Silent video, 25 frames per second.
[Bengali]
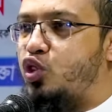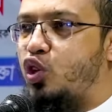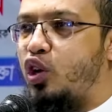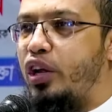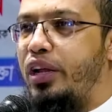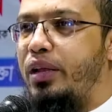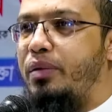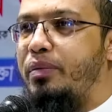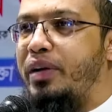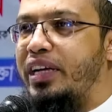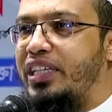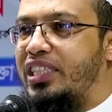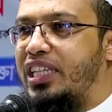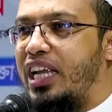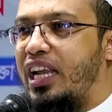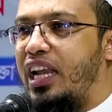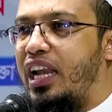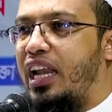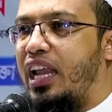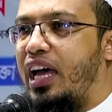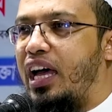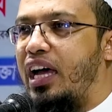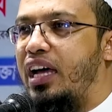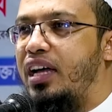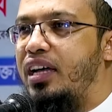মুসল্লি
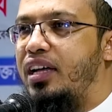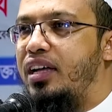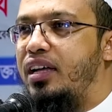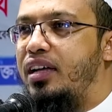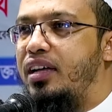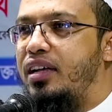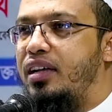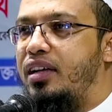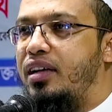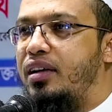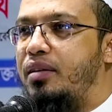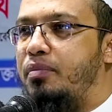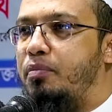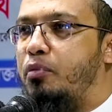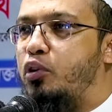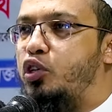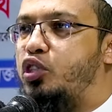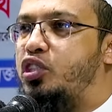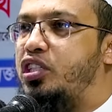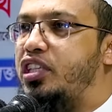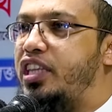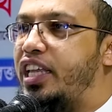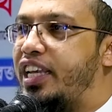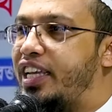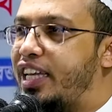মাসাল্লাহ
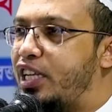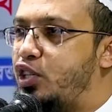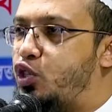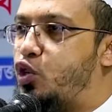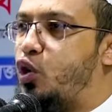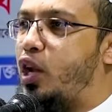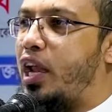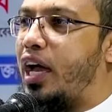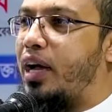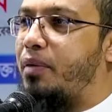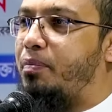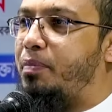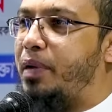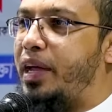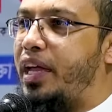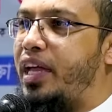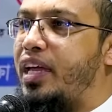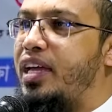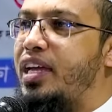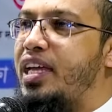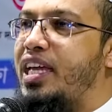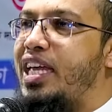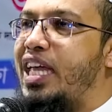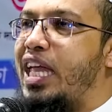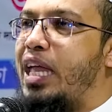মসজিদের কিছু লাগবে
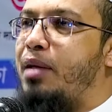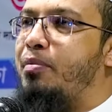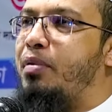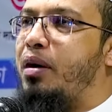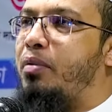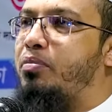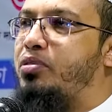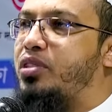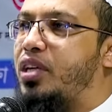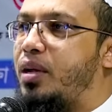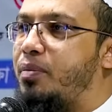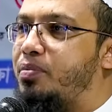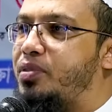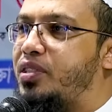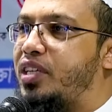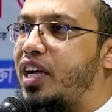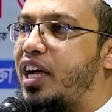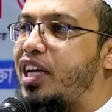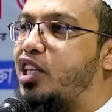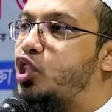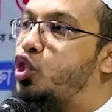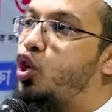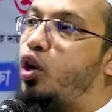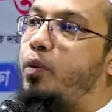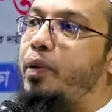ইমাম সাহেব
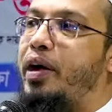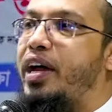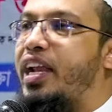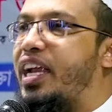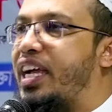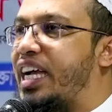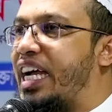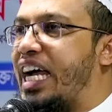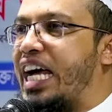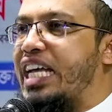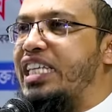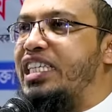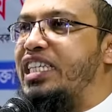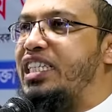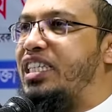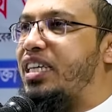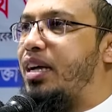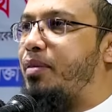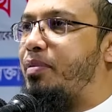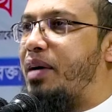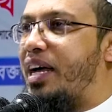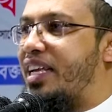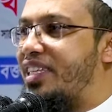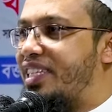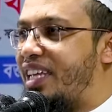চায় সবার আগে হাজি
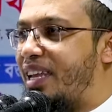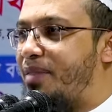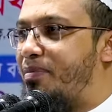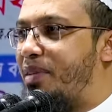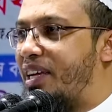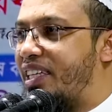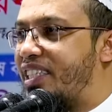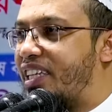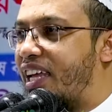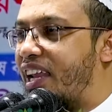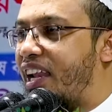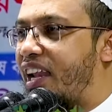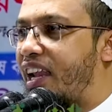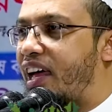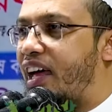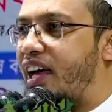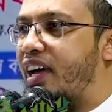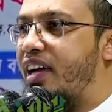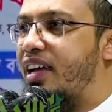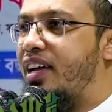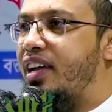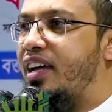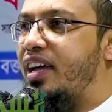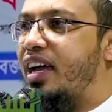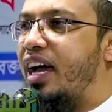সাহেব হাজির মাসাল্লাহ
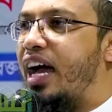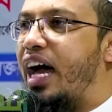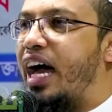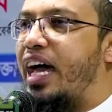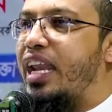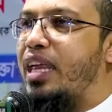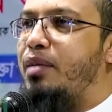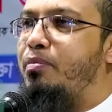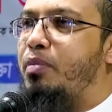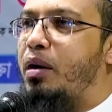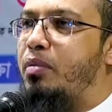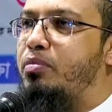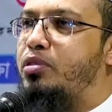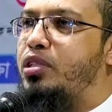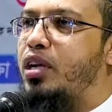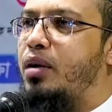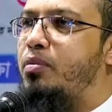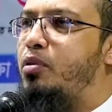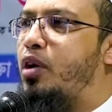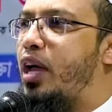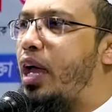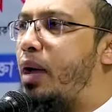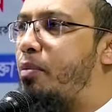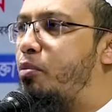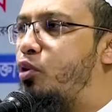আর ইমাম
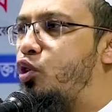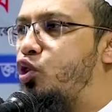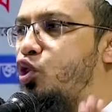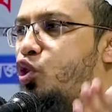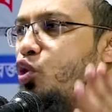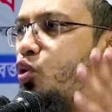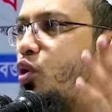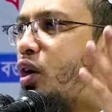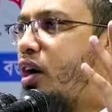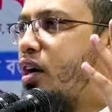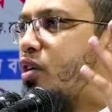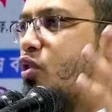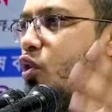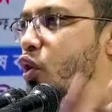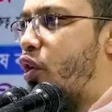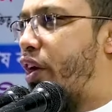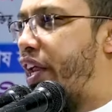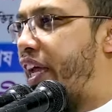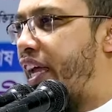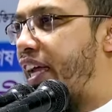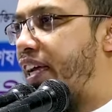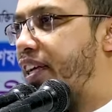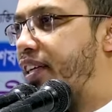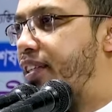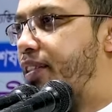সাহেব এমন দোয়া
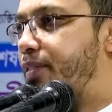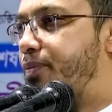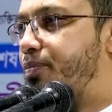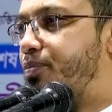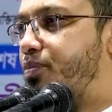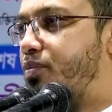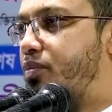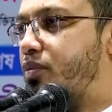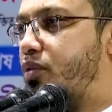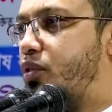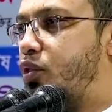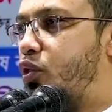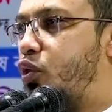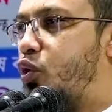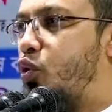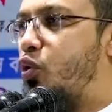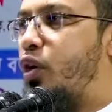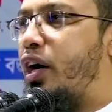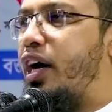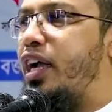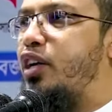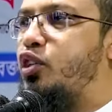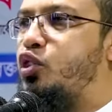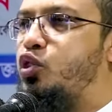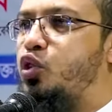করে
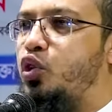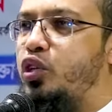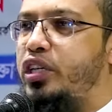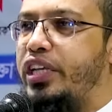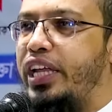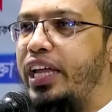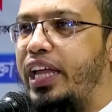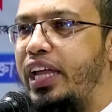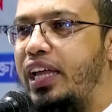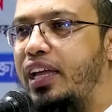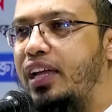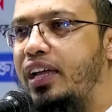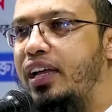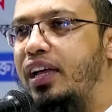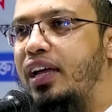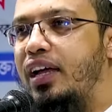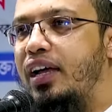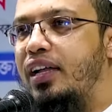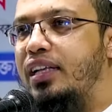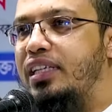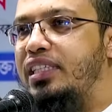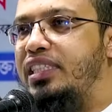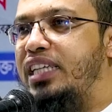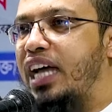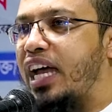দোয়ার চোটে
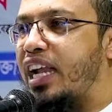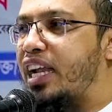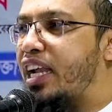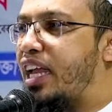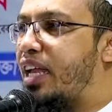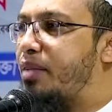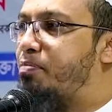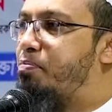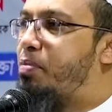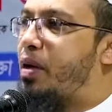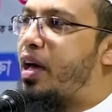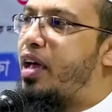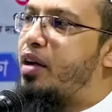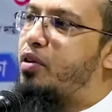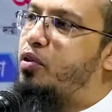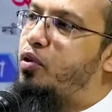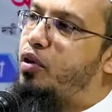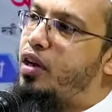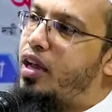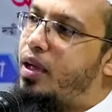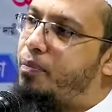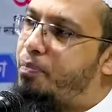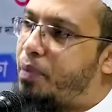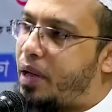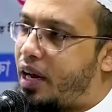জান্নাত পার
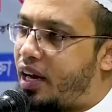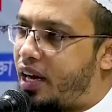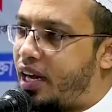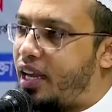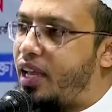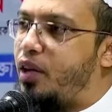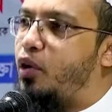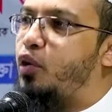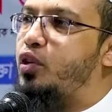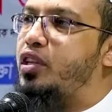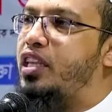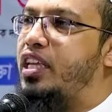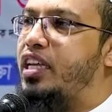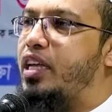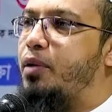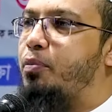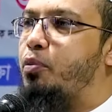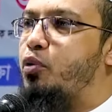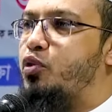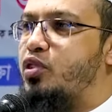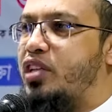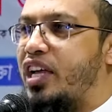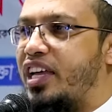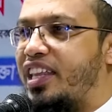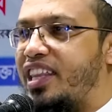করে পারলে ওইদিকে
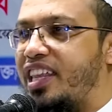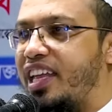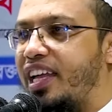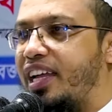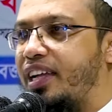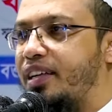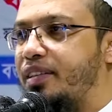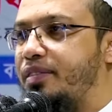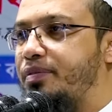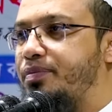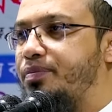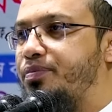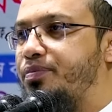পৌঁছায় দেয়